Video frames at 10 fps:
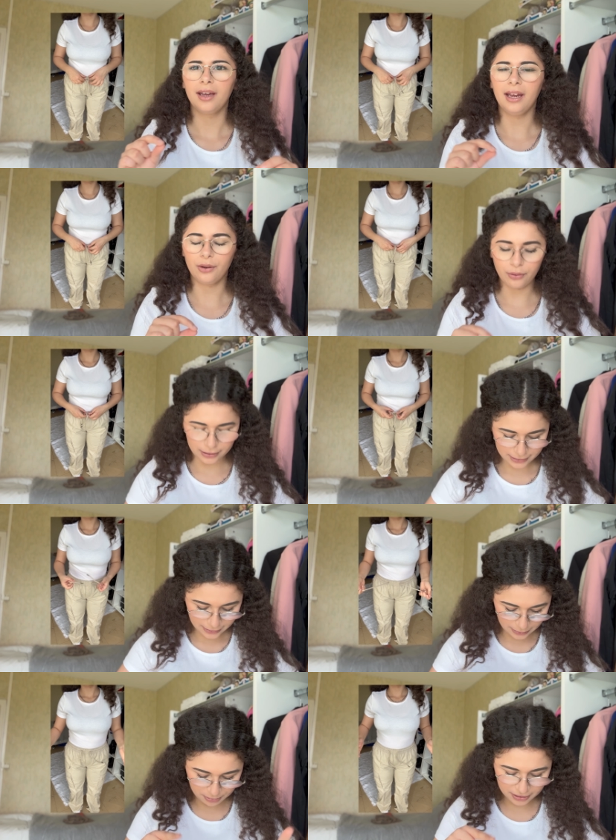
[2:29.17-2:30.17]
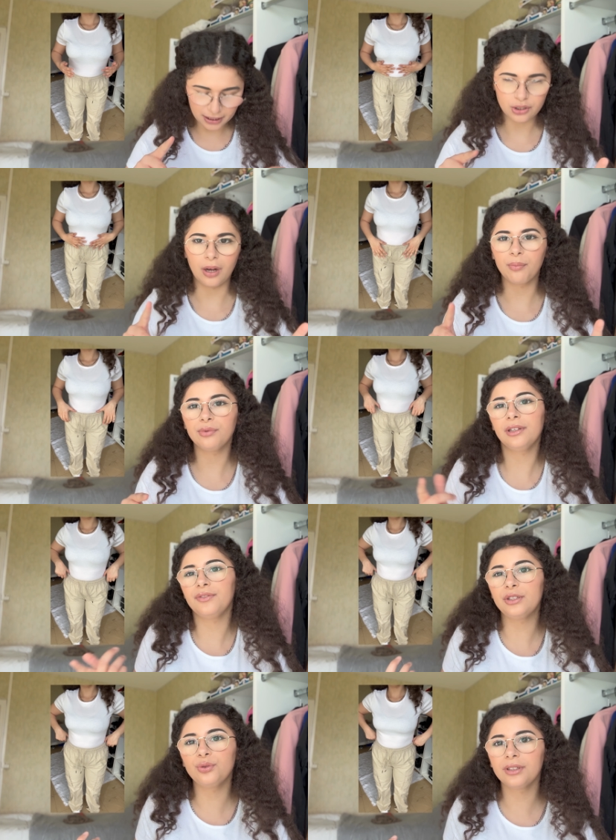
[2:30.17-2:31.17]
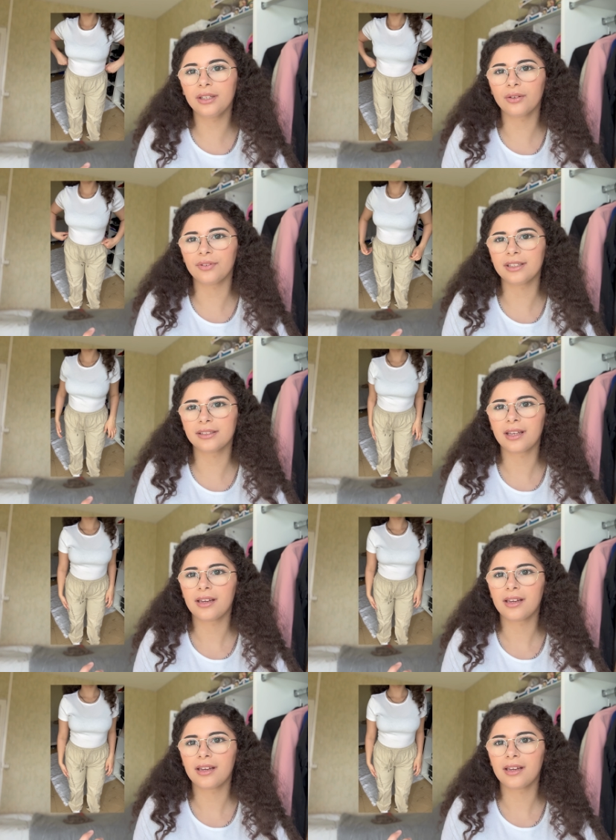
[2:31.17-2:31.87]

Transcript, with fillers: avec le lacet et les petits traits, genre un peu l'effet jogging en fait.